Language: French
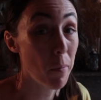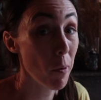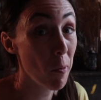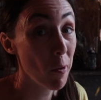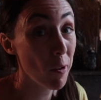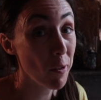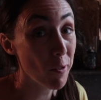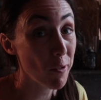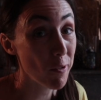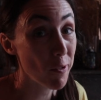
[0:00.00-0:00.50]
le
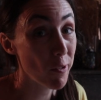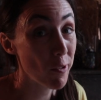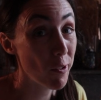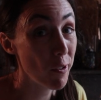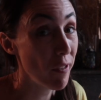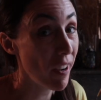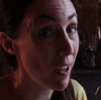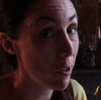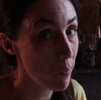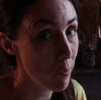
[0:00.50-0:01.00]
moment
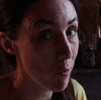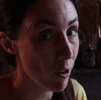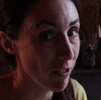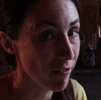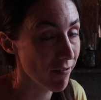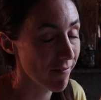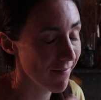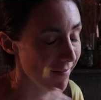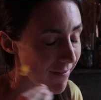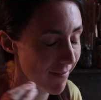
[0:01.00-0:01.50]
de faire le point,
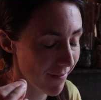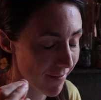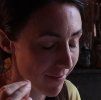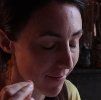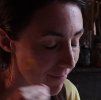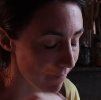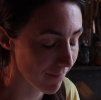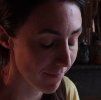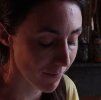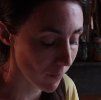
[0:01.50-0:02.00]

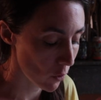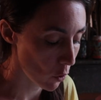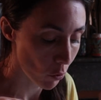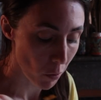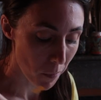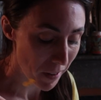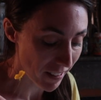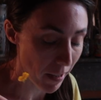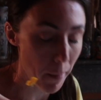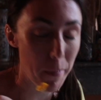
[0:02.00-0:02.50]
de
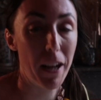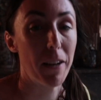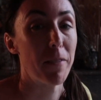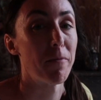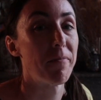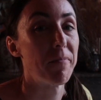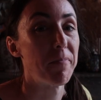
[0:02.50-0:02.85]
tout mettre à plat.